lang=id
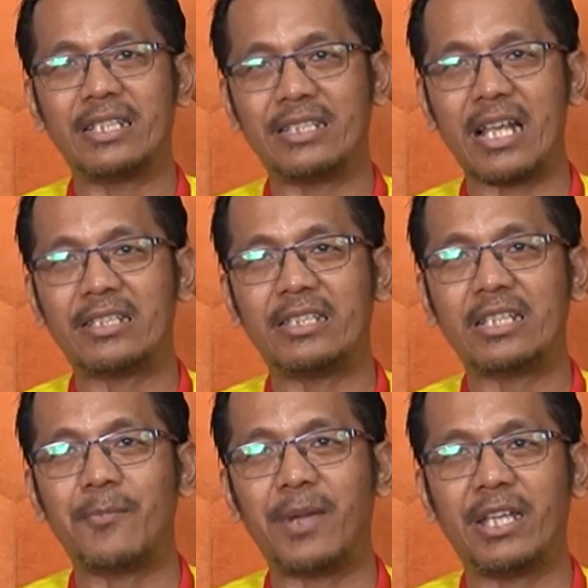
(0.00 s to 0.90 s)

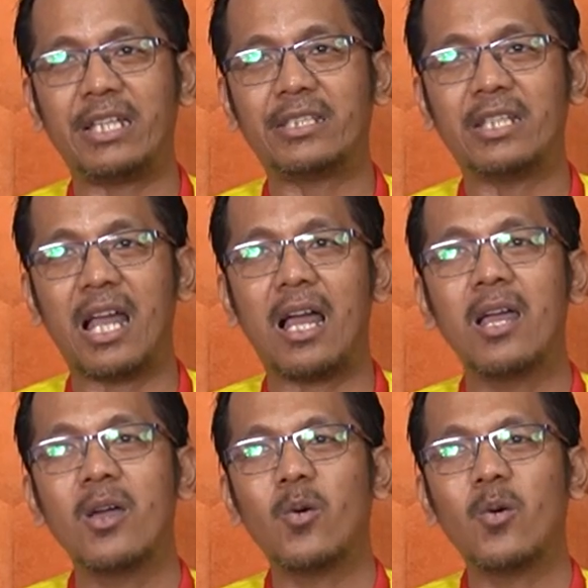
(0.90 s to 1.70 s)
sisa-sisa magisnya